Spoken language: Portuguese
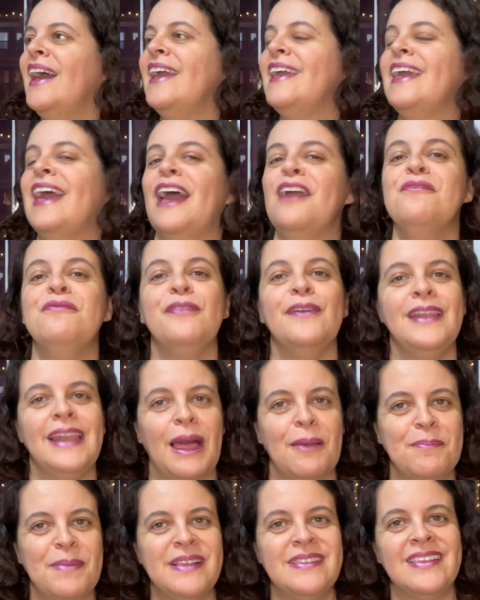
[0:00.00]
E aí fui
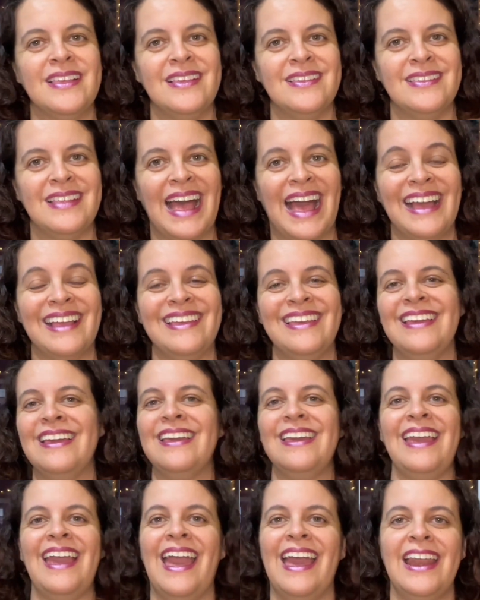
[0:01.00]
lá pesquisar o que,
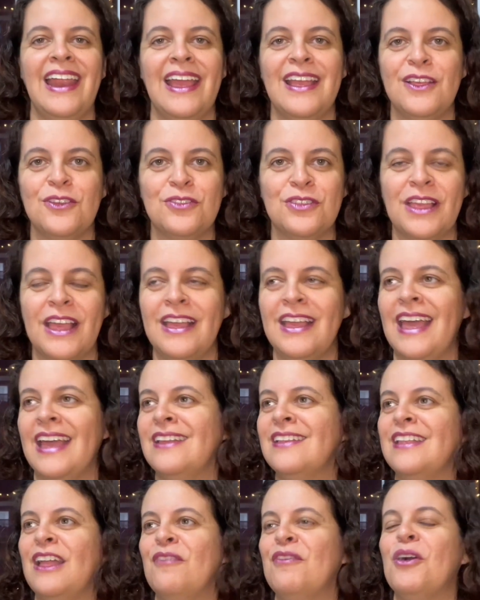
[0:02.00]
que era isso, o que que
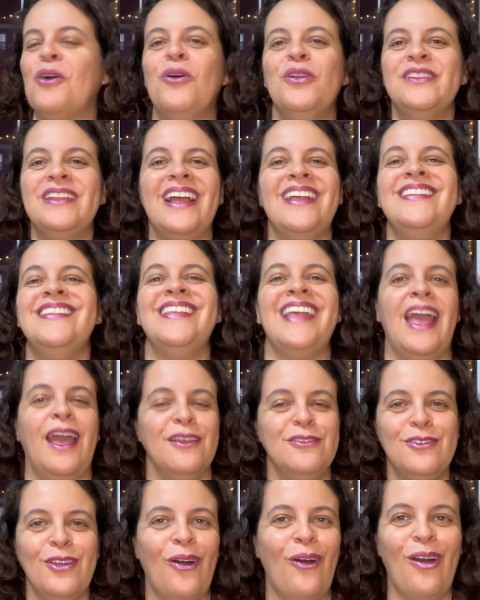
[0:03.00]
estava
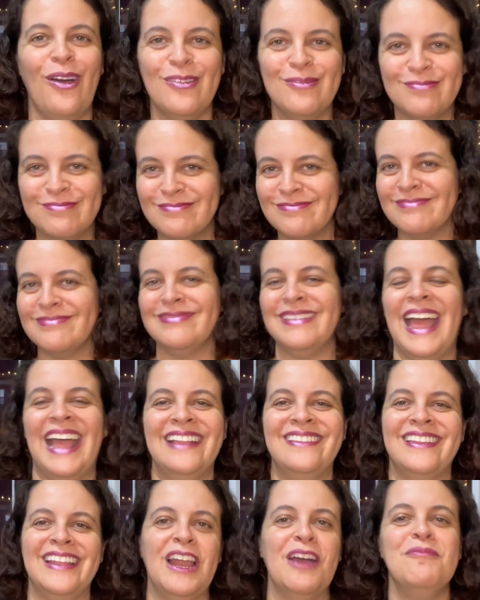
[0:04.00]
acontecendo na
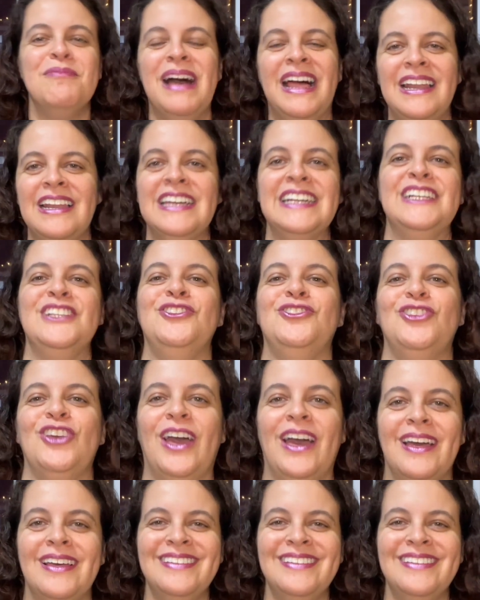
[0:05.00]
Dramalândia.